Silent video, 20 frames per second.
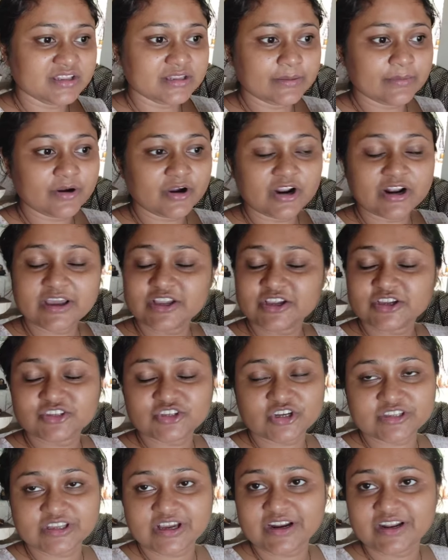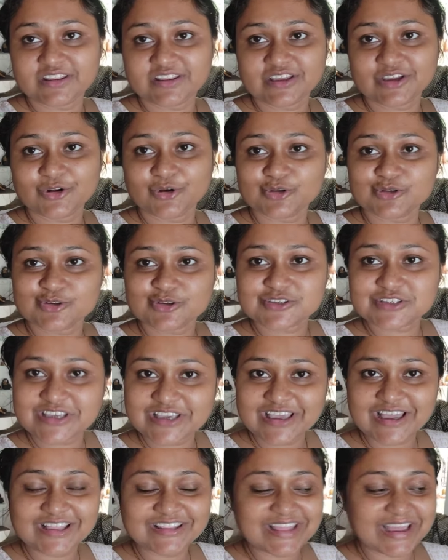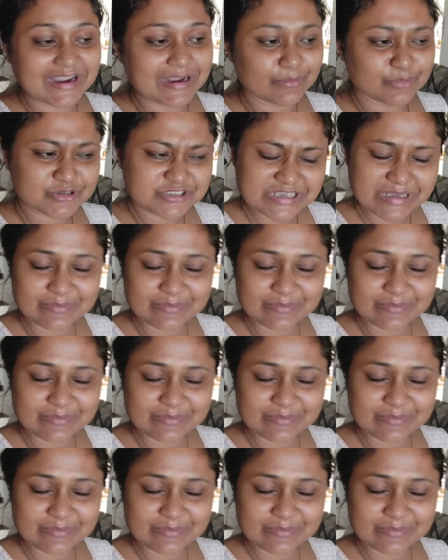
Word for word: দেবাঘরকে যথারীতি রোজ রোজ কি আর দেখাবো